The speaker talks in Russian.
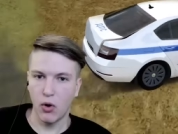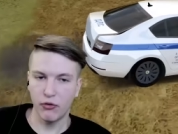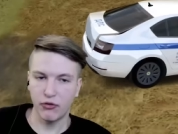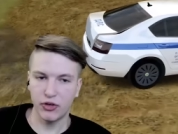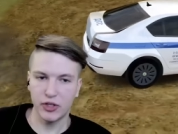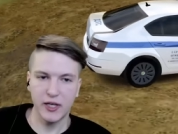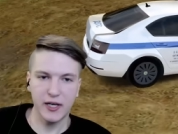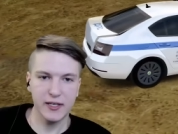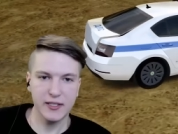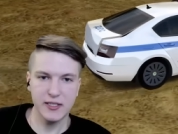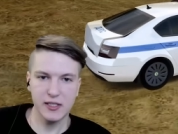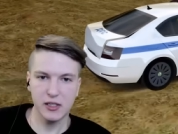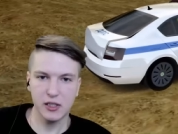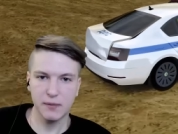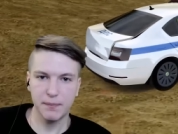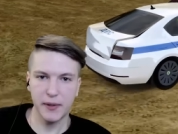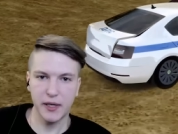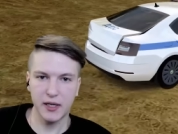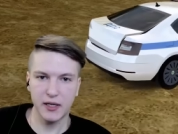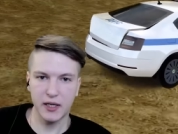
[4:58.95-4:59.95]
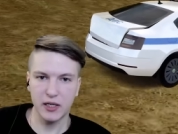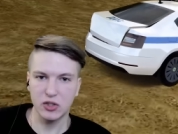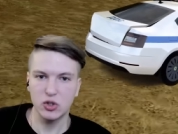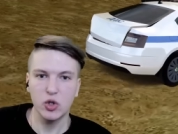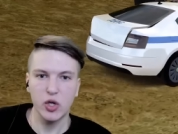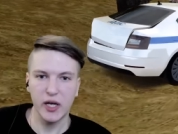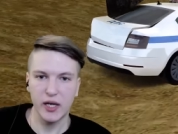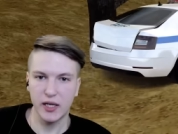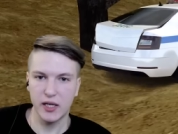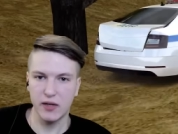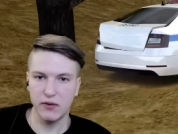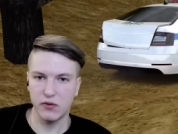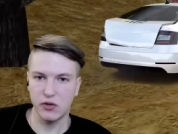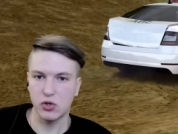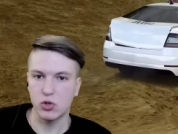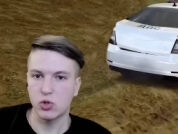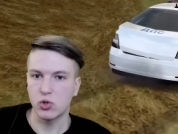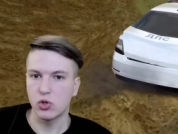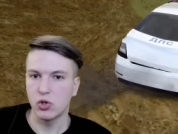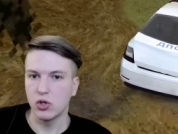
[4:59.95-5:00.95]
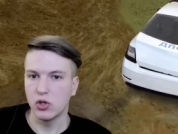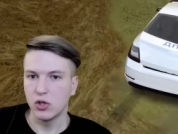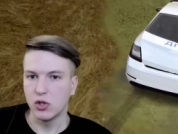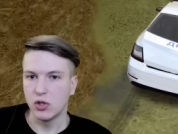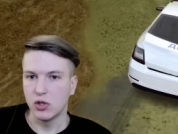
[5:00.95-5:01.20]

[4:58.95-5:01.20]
Пофиг, я хотел их перекрыть, но я их не вижу.